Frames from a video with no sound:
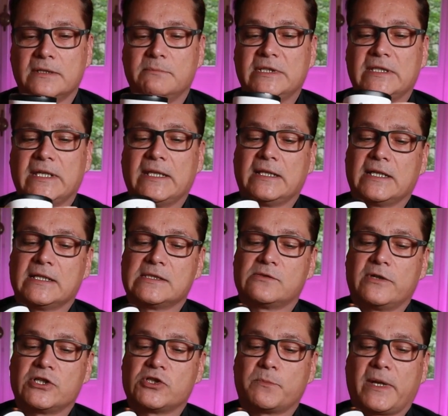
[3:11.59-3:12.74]
mit denen kannst du
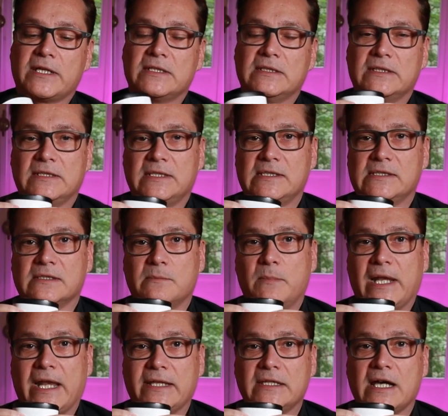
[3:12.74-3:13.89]
entsprechend diese
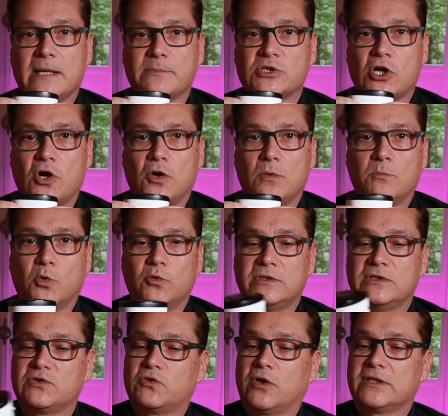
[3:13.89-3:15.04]
Blende abschrauben
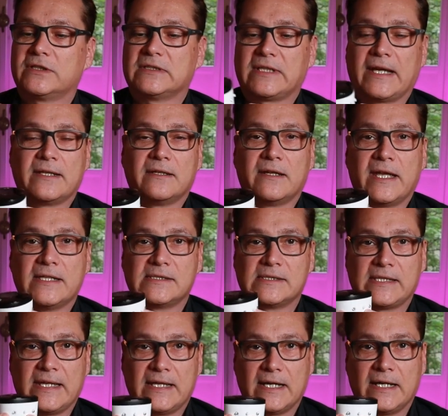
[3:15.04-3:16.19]
und dort deine
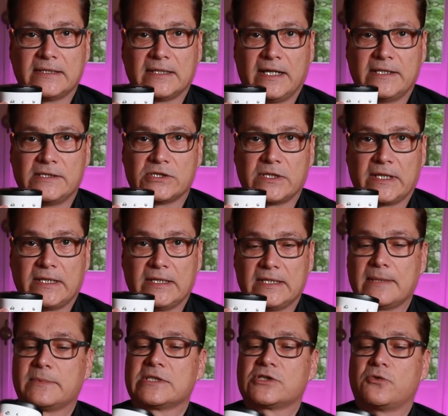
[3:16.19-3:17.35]
SD-Karte reinstecken. Ich
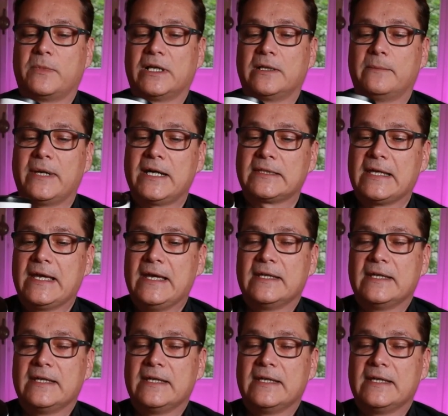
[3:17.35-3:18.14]
habe das schon mal gemacht.